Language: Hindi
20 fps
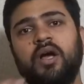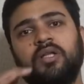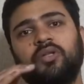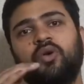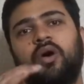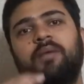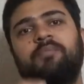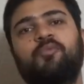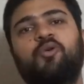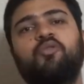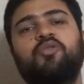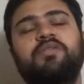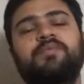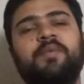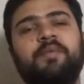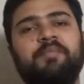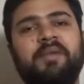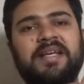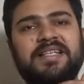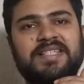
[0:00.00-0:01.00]
तो आपको
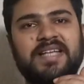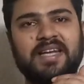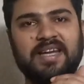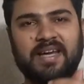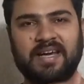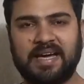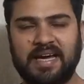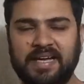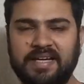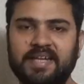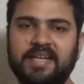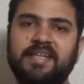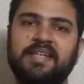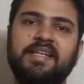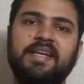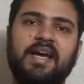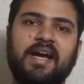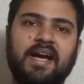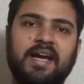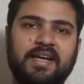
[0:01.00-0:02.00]
उसमें पैसा लगाना ही
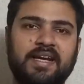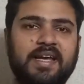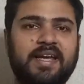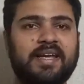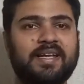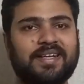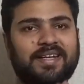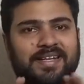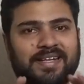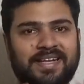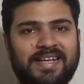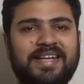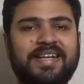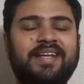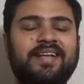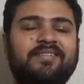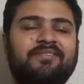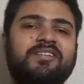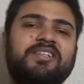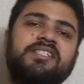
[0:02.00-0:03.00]
लगाना है एक रिटेल
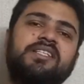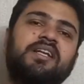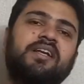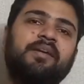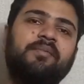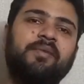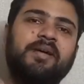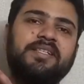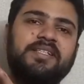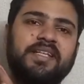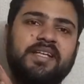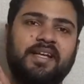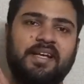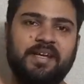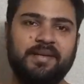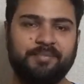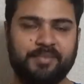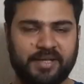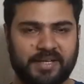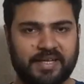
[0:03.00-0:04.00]
इन्वेस्टर के पास एक
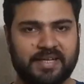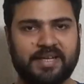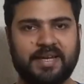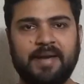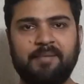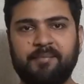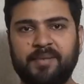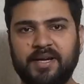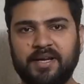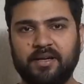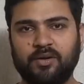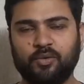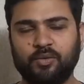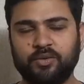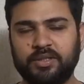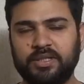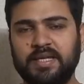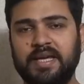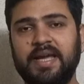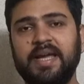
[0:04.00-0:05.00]
लिमिटेड कैपिटल
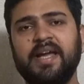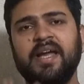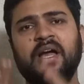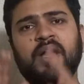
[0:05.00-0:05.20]
होती है